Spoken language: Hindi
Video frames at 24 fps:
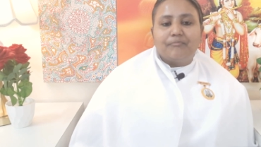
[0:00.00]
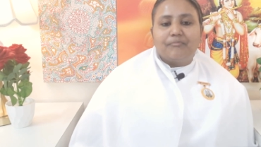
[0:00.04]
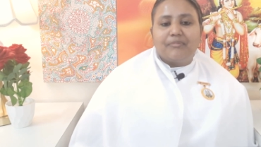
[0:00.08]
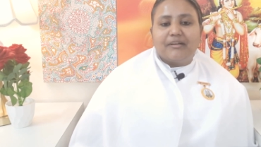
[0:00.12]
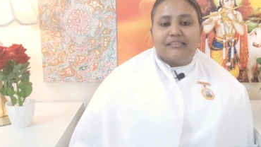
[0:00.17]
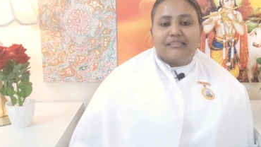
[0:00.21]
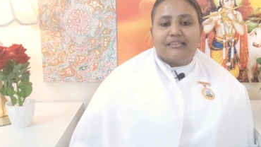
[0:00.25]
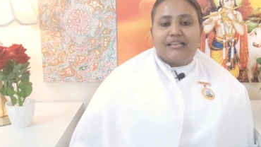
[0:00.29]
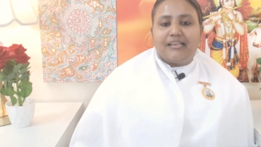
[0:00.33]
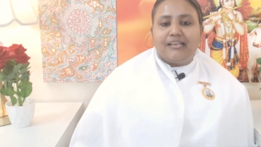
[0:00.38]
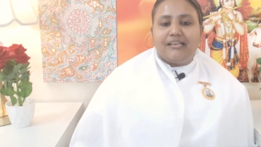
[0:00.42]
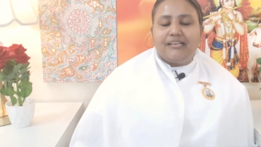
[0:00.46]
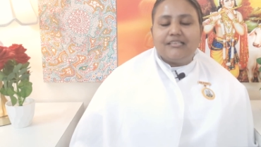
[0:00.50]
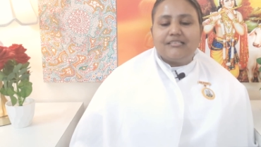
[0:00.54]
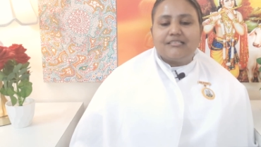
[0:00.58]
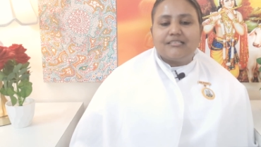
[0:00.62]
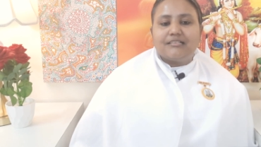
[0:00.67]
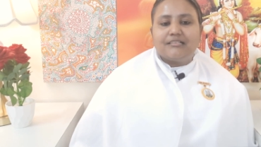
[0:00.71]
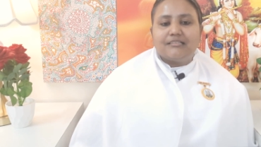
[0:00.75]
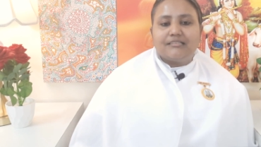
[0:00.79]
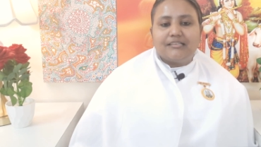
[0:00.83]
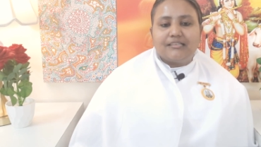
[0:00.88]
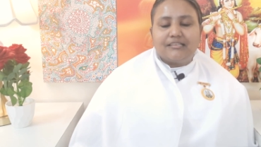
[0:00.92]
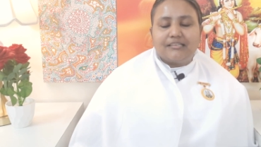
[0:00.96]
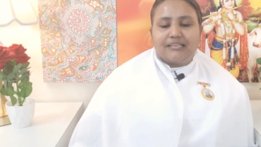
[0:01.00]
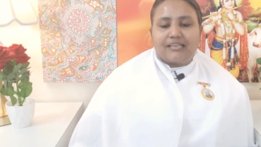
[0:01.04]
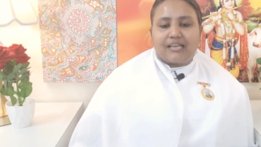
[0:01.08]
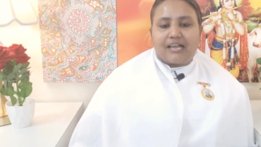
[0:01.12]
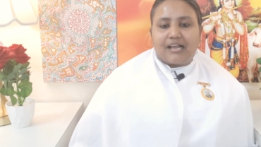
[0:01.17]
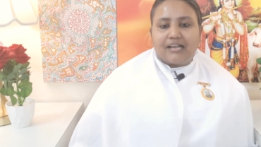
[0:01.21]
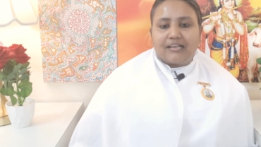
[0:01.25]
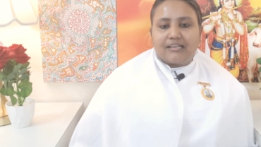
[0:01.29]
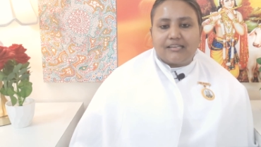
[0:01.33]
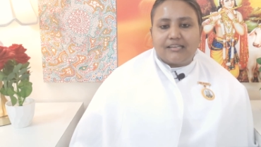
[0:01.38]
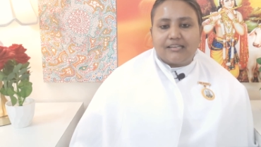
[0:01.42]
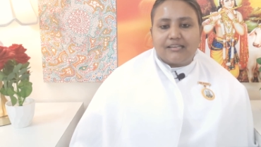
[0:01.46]
पता ही नहीं चलता
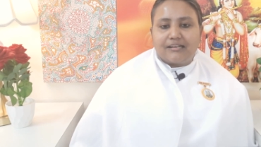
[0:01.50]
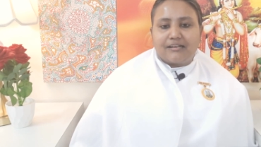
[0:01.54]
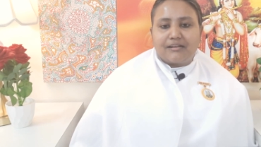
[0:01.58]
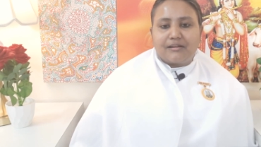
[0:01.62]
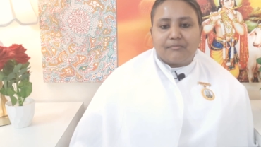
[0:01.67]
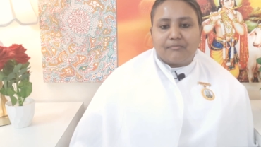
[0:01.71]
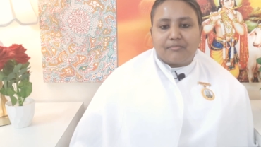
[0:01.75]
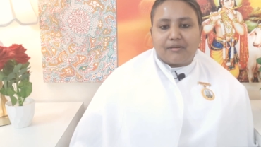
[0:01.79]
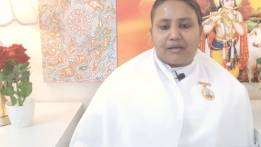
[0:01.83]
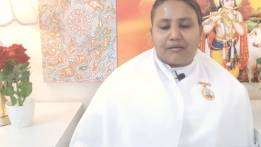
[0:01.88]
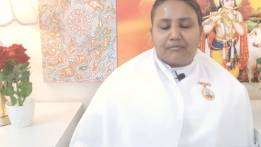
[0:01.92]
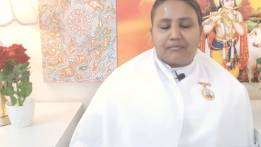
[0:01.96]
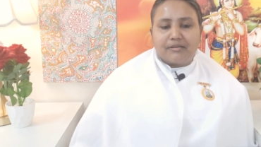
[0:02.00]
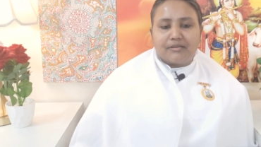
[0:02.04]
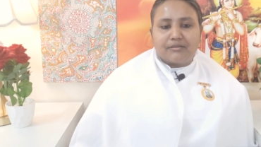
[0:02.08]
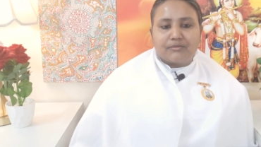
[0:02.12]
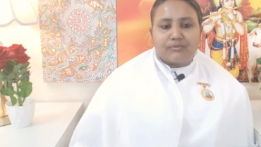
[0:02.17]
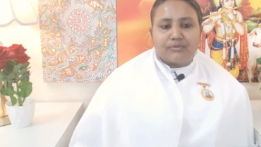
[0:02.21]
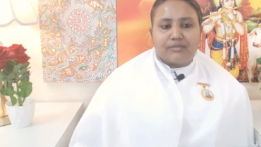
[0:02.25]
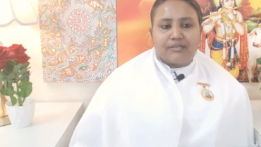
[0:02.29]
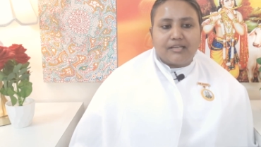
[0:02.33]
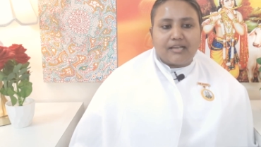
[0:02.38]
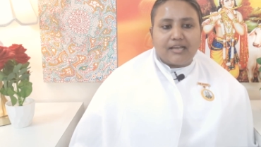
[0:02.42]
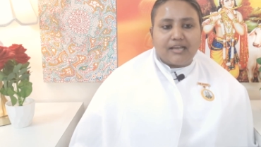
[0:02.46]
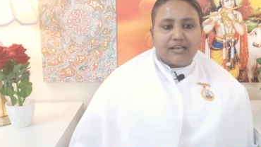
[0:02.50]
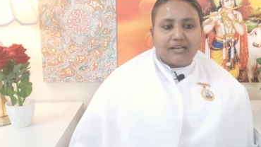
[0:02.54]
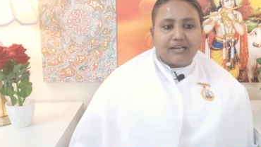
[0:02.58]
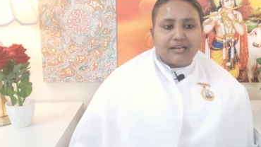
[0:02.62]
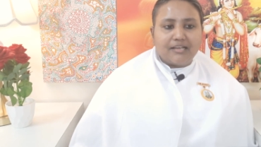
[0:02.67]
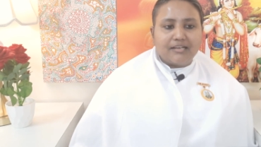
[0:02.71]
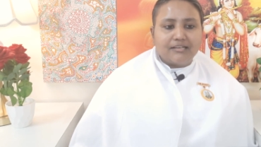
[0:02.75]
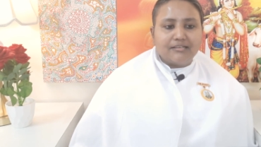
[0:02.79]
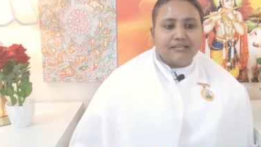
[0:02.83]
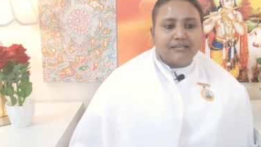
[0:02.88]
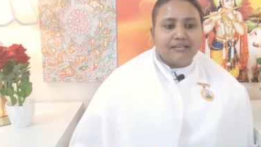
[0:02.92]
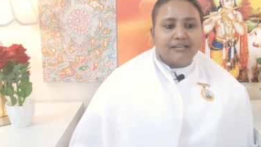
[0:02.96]
क्या कह रहा है बाबा कोई
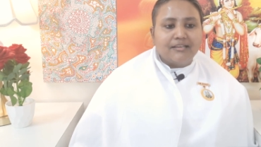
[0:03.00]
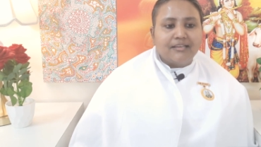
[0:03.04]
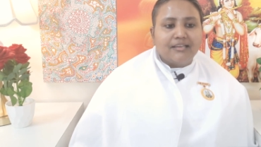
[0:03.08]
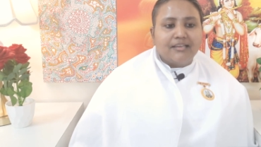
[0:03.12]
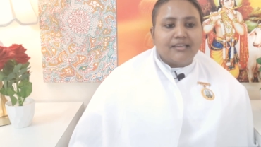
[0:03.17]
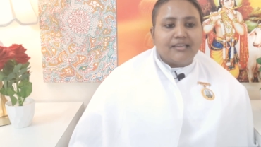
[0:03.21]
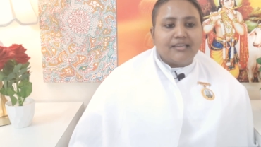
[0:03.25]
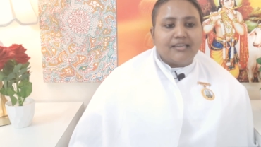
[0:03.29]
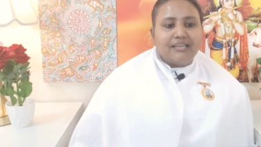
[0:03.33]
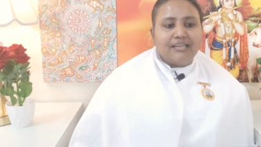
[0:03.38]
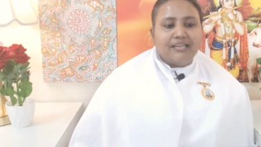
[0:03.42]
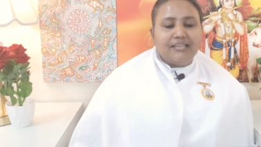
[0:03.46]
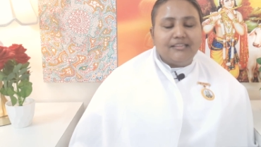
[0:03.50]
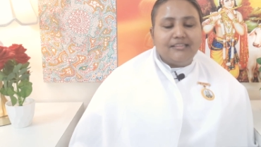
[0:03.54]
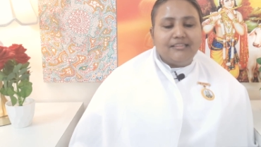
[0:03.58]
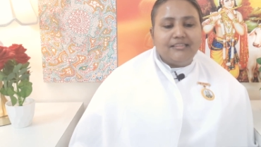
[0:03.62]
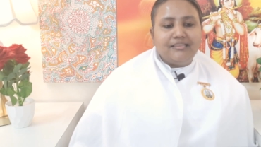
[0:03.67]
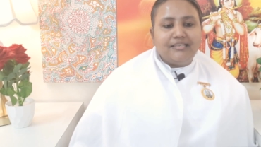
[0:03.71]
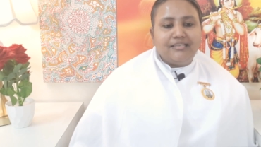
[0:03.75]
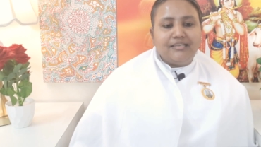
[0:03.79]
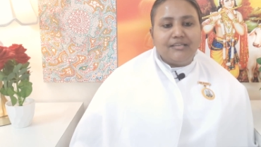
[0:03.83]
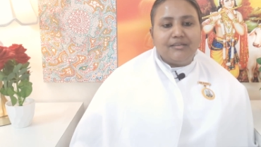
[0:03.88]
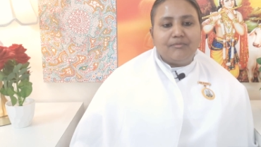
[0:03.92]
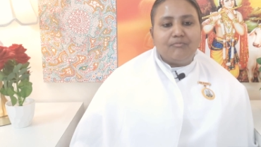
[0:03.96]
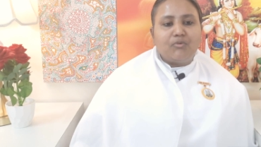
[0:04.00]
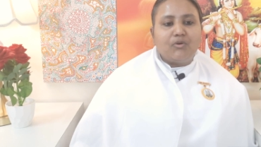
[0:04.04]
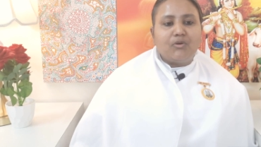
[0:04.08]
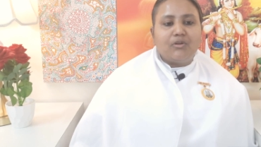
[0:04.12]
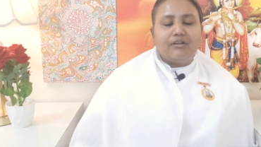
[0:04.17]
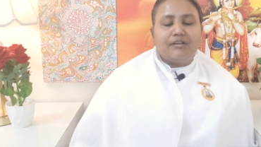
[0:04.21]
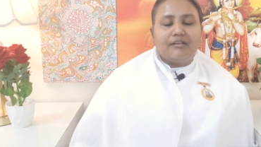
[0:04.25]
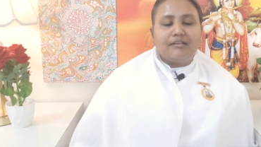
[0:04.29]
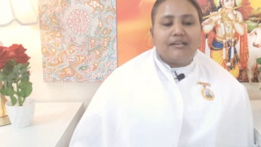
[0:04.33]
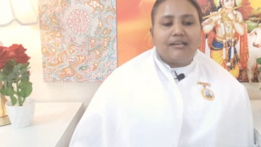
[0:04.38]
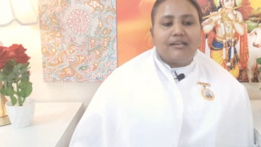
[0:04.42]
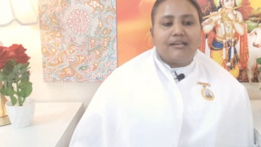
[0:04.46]
अलग हिंदी ही
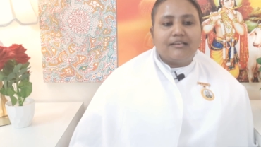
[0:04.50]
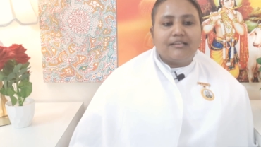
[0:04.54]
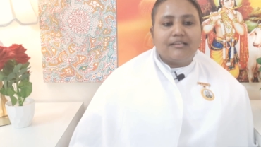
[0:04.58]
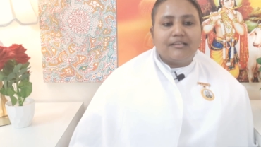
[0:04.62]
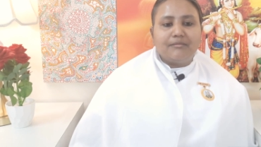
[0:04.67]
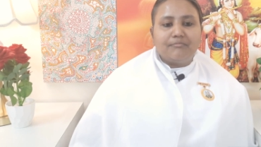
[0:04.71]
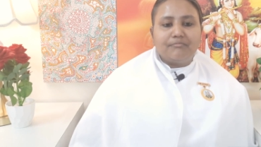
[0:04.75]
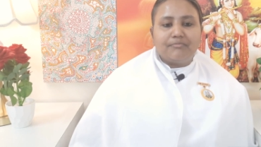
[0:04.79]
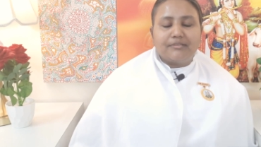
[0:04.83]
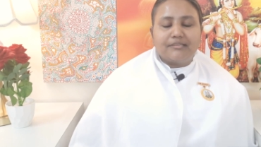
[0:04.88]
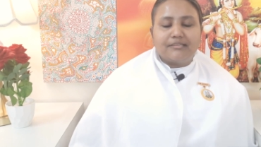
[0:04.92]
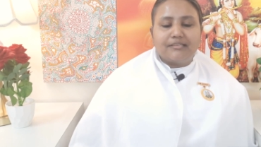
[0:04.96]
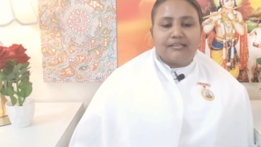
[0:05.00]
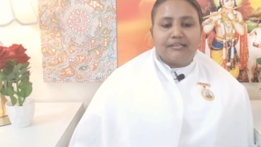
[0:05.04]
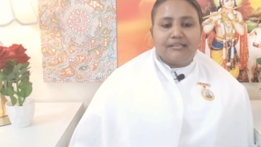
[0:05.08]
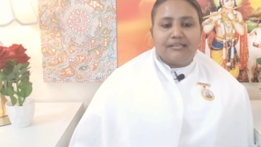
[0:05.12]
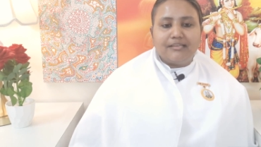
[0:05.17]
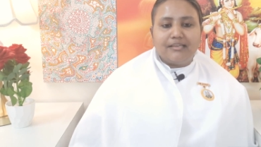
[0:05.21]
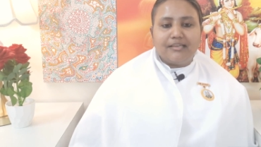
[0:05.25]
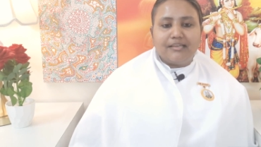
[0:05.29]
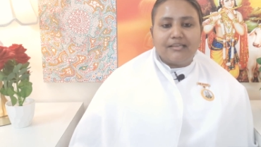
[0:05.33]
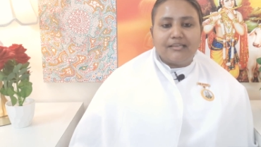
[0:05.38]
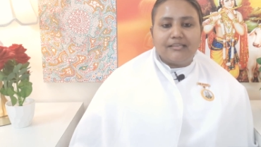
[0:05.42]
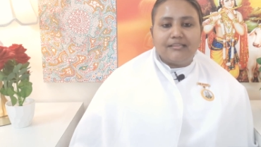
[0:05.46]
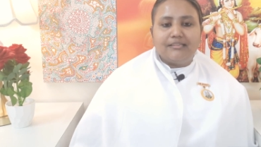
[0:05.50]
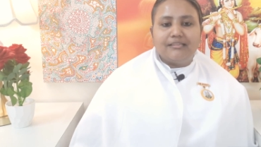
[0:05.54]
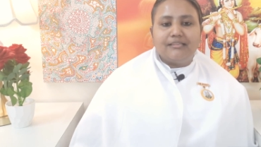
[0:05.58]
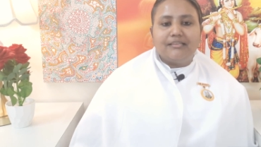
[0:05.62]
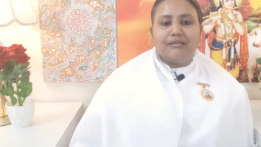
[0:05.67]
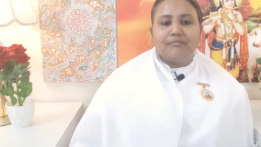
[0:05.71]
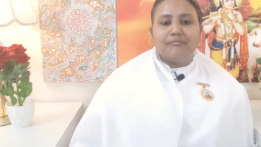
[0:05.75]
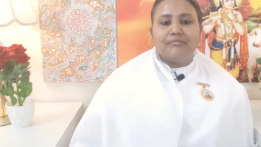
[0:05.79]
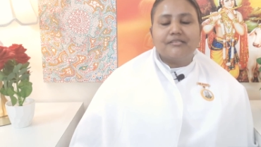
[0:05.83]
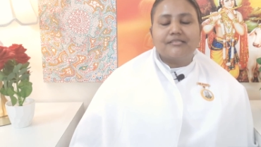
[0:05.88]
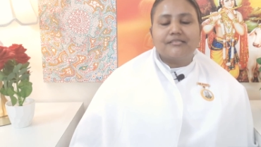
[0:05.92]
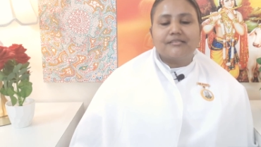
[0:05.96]
बोल रहे हैं लेकिन पता नहीं ये
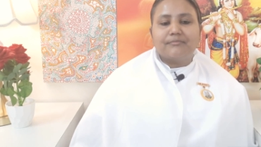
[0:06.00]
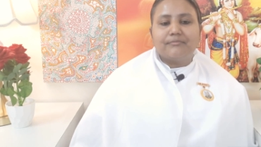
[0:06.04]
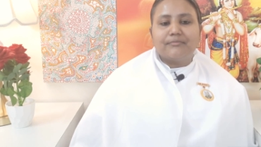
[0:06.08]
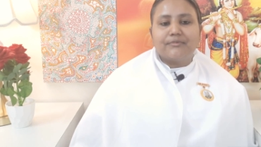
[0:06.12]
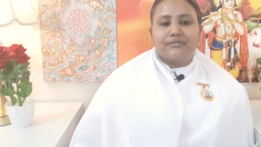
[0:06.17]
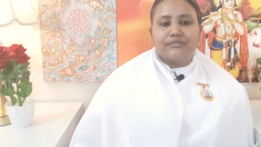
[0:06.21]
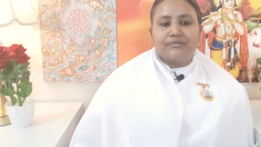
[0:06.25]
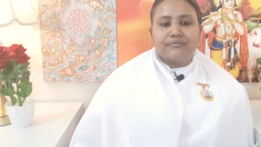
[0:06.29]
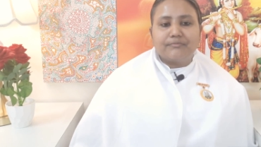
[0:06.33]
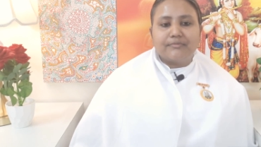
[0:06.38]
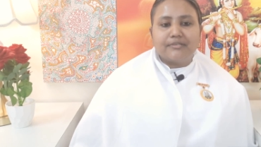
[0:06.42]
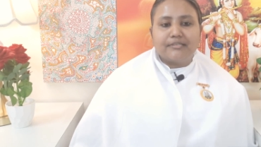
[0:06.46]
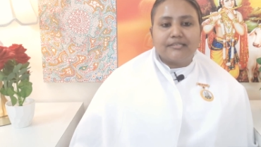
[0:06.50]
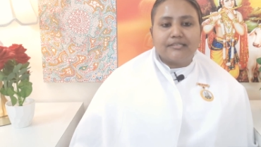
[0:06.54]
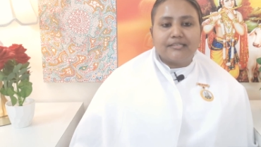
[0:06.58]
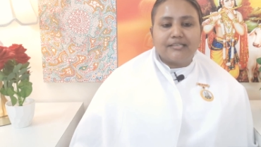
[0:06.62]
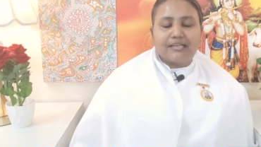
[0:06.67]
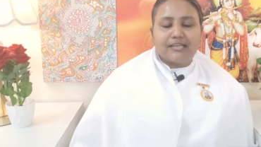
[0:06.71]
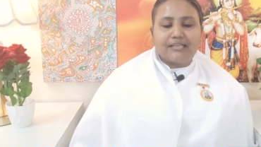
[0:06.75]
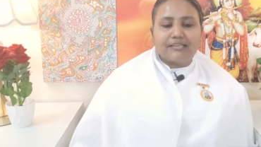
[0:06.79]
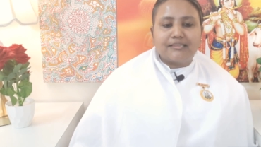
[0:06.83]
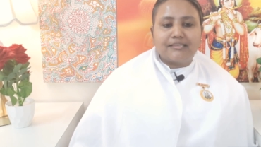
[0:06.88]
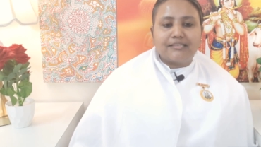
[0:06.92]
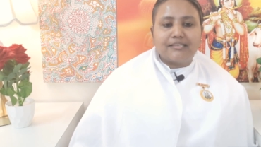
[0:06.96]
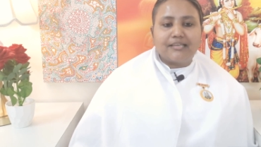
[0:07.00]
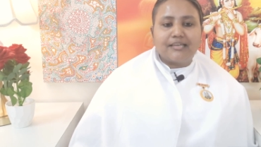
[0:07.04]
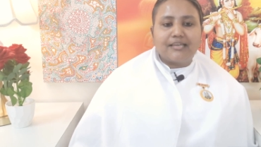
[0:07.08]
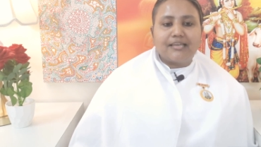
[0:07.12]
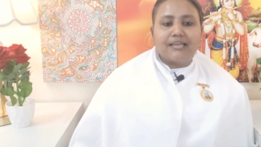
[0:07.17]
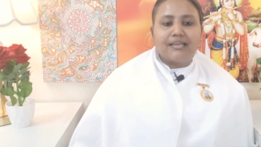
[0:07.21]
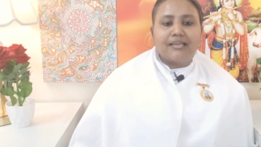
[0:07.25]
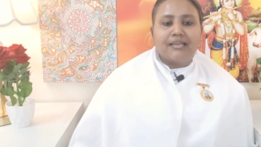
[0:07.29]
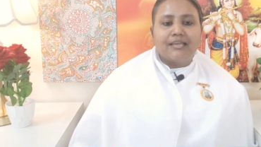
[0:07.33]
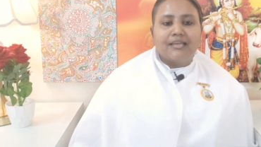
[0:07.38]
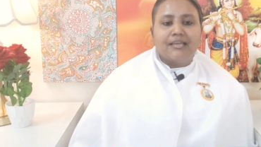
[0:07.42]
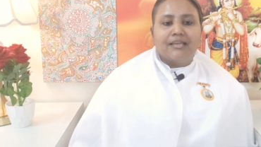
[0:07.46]
हिंदी भी समझ में नहीं आती है